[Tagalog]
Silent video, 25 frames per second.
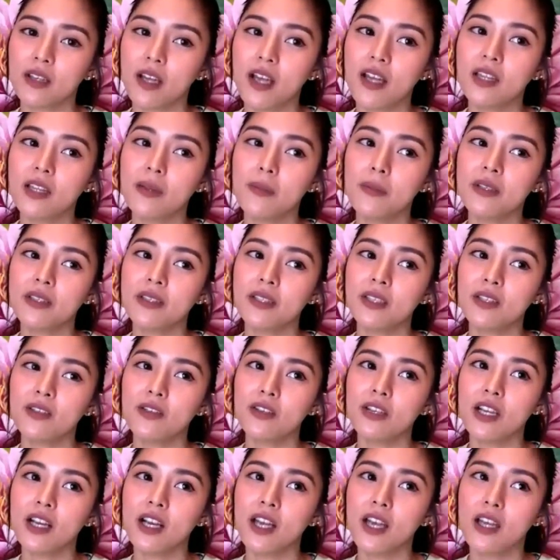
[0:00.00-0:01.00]
Kahit naman
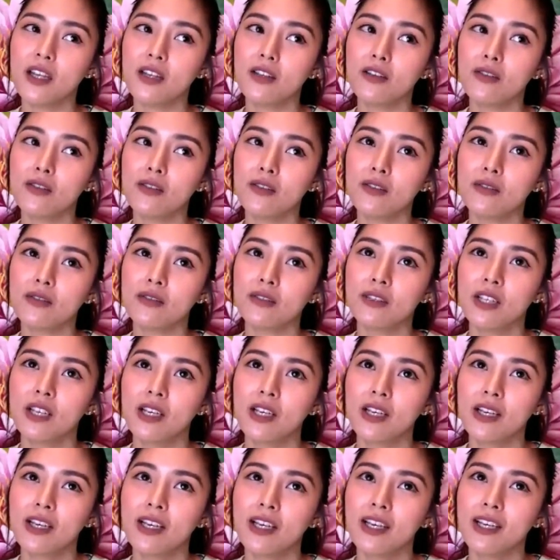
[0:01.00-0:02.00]
sino ilagay niyo yung
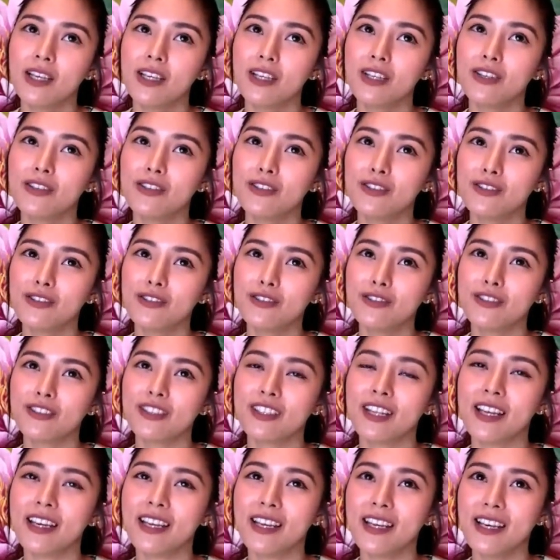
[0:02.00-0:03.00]
yung
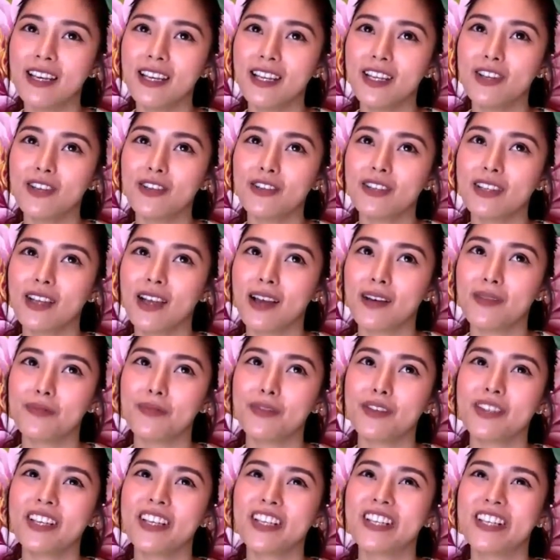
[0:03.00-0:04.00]
sarili niyo sa
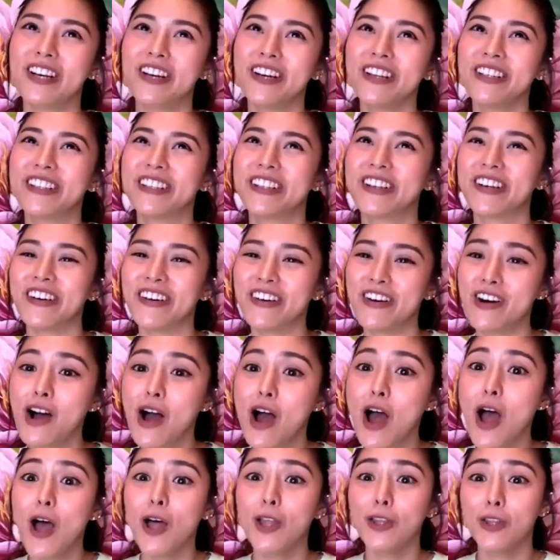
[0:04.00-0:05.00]
position ko
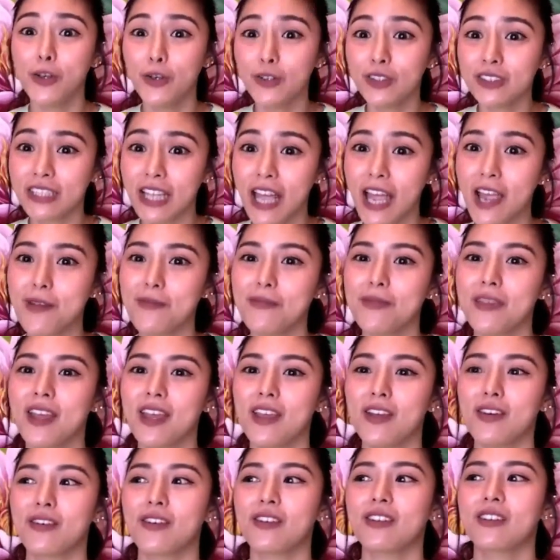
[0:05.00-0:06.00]
nung time na
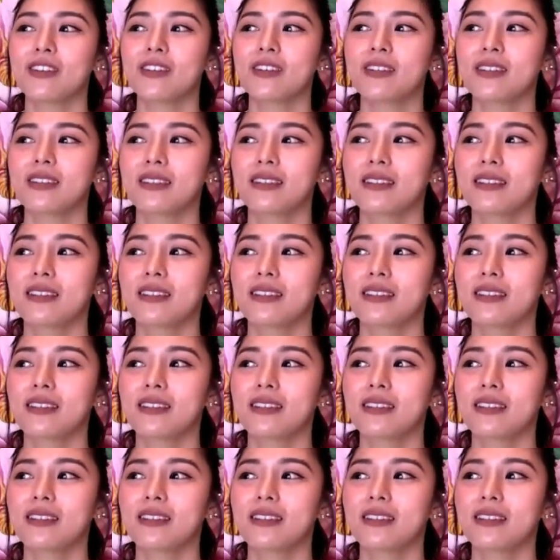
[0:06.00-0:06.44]
yon